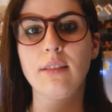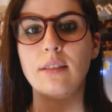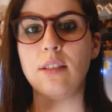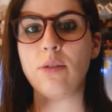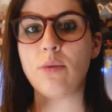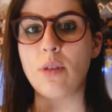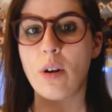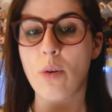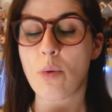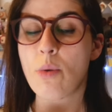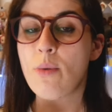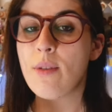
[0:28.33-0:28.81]
di
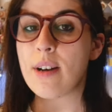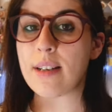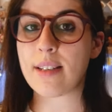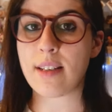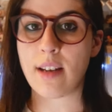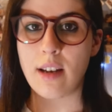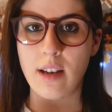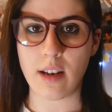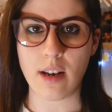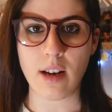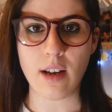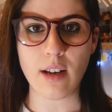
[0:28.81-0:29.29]
una nuova
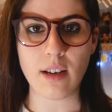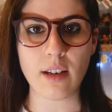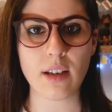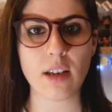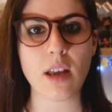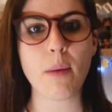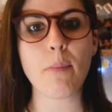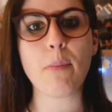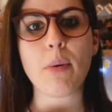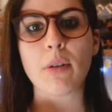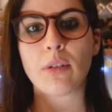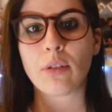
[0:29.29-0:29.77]
serie
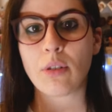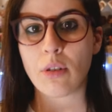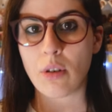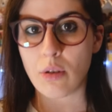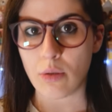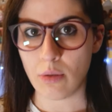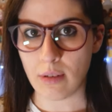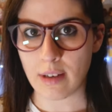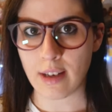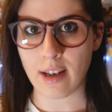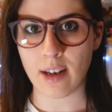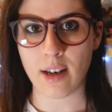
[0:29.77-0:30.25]
che porterò
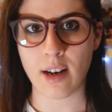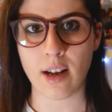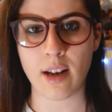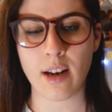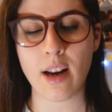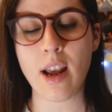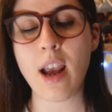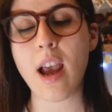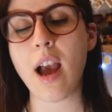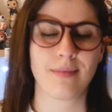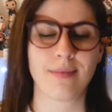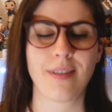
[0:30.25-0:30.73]
sul
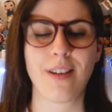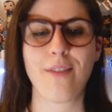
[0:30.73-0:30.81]
canale.